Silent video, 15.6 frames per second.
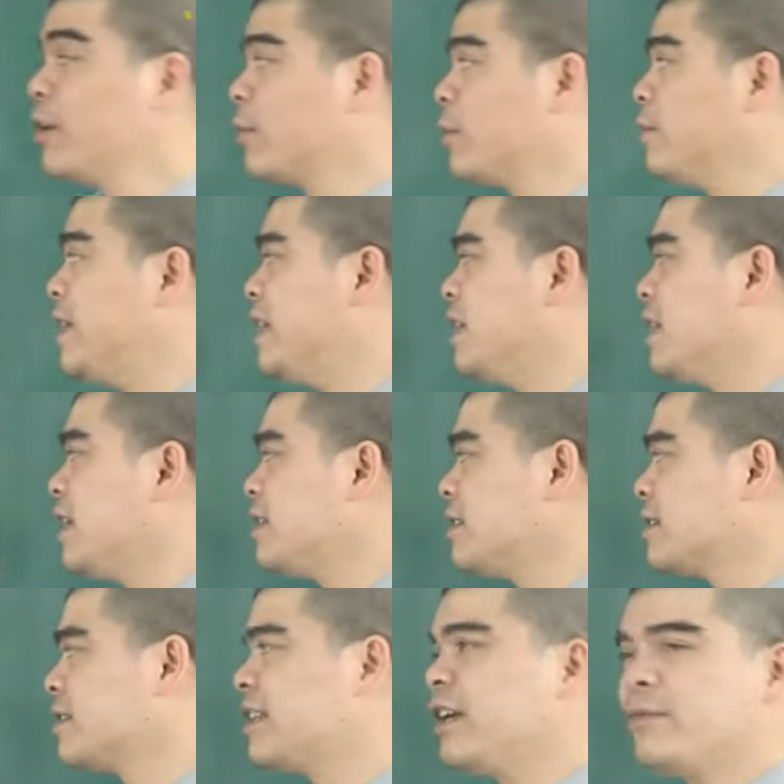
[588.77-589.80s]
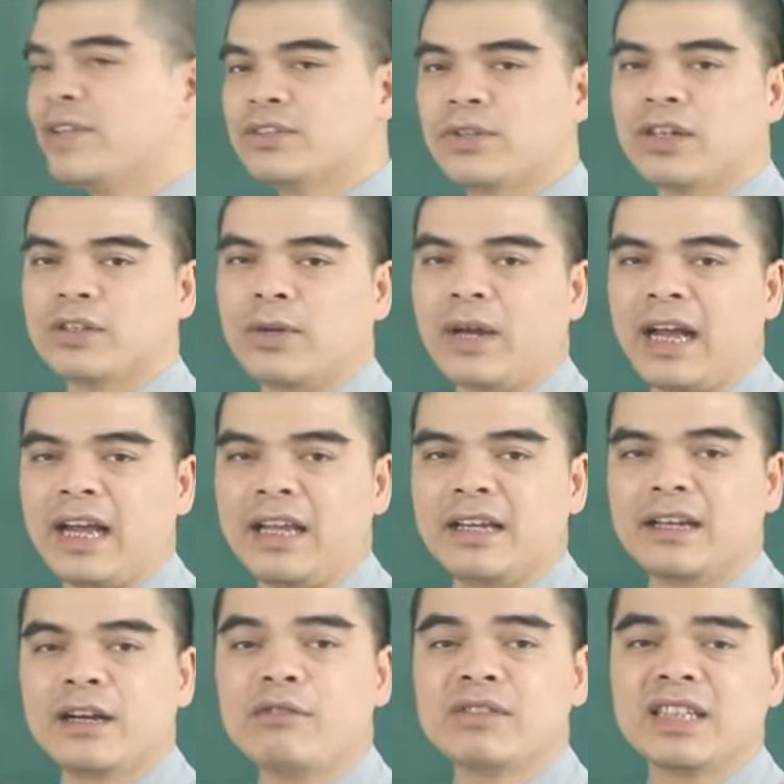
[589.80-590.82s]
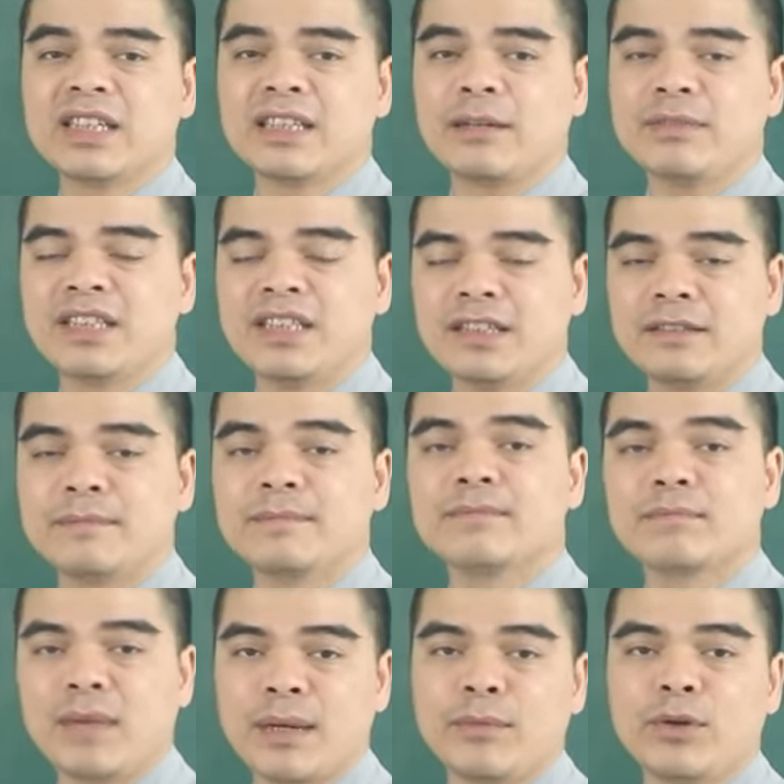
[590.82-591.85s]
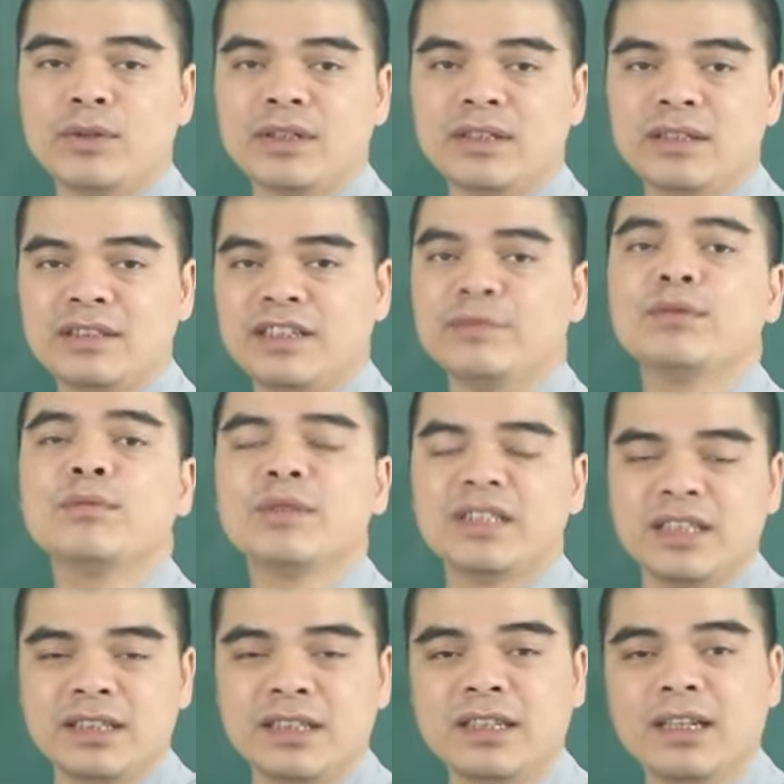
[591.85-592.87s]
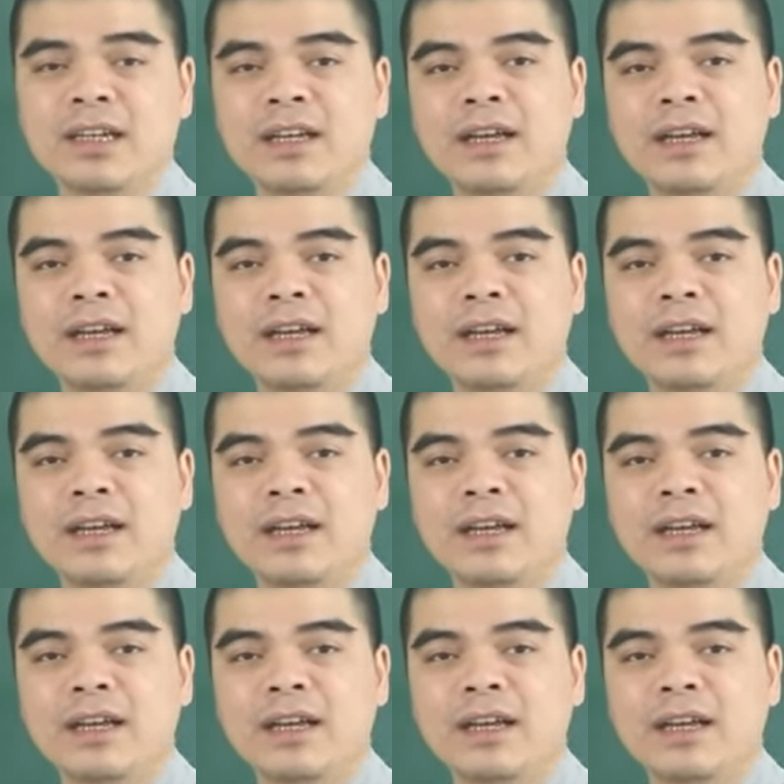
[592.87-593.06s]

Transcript: quý vị liên hệ trực tiếp với số điện thoại 0989 34 9119